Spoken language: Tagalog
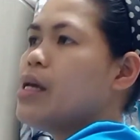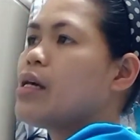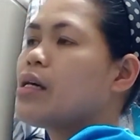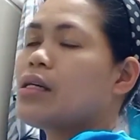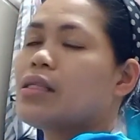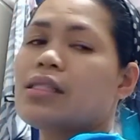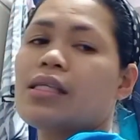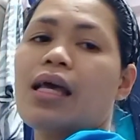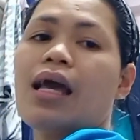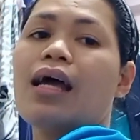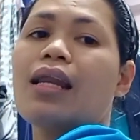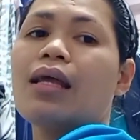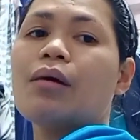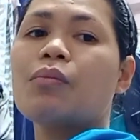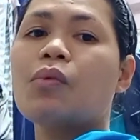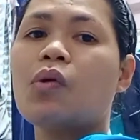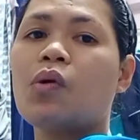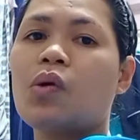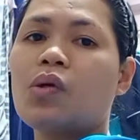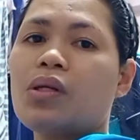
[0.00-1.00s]
Kasi
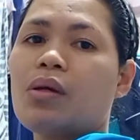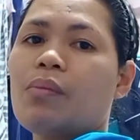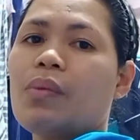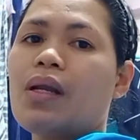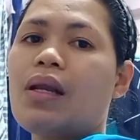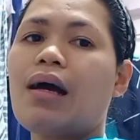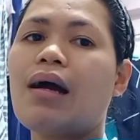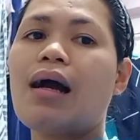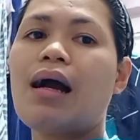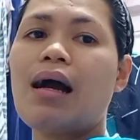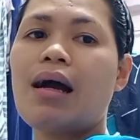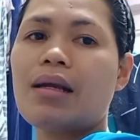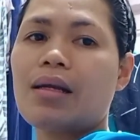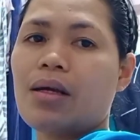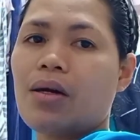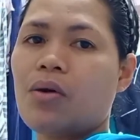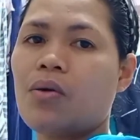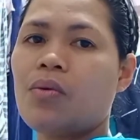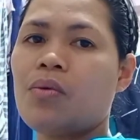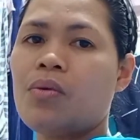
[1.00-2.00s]
alam ko na balang
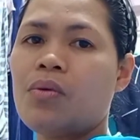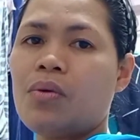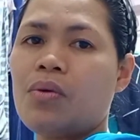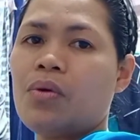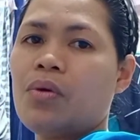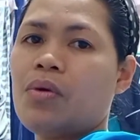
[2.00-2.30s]
araw,